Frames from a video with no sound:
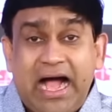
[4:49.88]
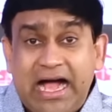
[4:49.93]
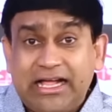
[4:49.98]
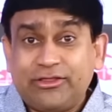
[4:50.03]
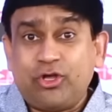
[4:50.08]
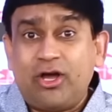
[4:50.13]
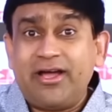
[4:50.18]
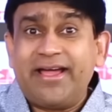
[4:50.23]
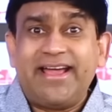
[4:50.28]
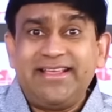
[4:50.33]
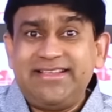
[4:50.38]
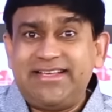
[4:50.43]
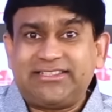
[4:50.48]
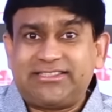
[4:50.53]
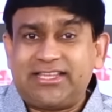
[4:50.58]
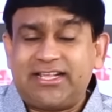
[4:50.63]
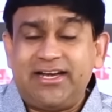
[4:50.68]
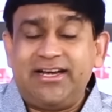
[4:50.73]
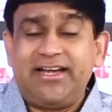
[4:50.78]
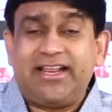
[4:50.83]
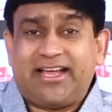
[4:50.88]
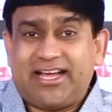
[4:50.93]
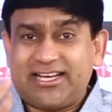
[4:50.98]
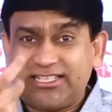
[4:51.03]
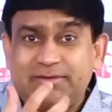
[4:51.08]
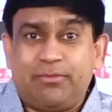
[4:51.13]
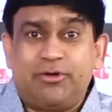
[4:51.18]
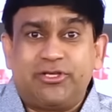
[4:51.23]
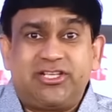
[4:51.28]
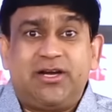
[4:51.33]
ఆ దొంగ ఏం చేస్తారంటే
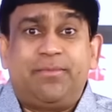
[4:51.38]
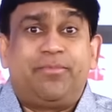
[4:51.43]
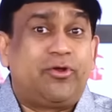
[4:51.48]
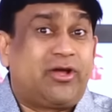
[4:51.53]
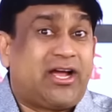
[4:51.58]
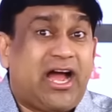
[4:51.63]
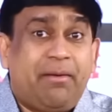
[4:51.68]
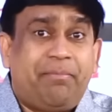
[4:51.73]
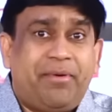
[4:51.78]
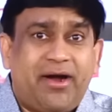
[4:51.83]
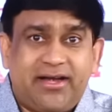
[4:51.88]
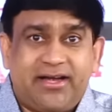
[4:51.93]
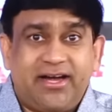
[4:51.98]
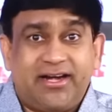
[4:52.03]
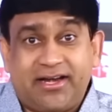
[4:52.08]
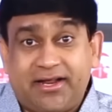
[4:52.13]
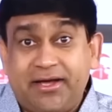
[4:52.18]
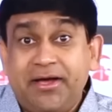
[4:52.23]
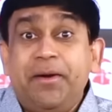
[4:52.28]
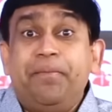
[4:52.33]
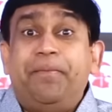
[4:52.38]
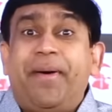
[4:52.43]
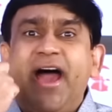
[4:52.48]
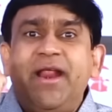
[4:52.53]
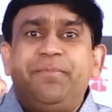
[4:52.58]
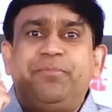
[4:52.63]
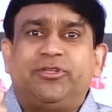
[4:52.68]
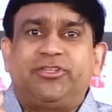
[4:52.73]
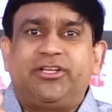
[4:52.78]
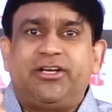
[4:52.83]
కష్టం వచ్చినప్పుడు కాపాడంట
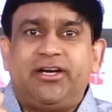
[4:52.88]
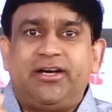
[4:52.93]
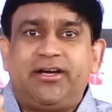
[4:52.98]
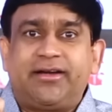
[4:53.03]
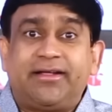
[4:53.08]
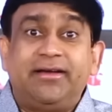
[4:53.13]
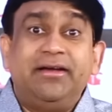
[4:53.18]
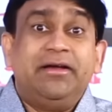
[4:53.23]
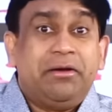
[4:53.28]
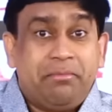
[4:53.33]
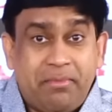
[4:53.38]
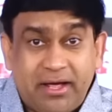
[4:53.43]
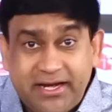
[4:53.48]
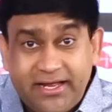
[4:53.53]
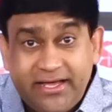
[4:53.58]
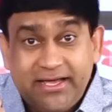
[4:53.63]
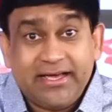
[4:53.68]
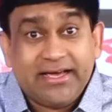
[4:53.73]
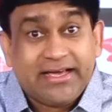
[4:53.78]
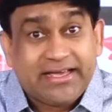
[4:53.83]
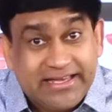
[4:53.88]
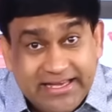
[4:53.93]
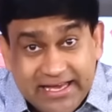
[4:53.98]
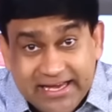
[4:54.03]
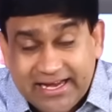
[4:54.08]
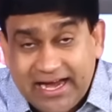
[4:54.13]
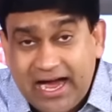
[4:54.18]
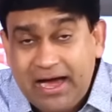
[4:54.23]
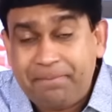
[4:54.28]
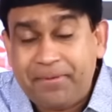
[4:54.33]
పారిపోతాడంట మరి ఈ
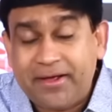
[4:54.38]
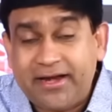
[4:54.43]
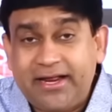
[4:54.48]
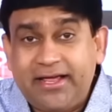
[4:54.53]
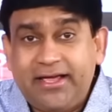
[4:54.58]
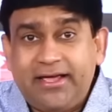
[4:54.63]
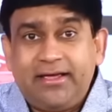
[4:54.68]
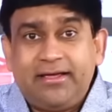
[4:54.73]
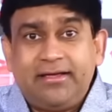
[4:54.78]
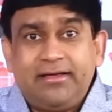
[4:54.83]
కాపరి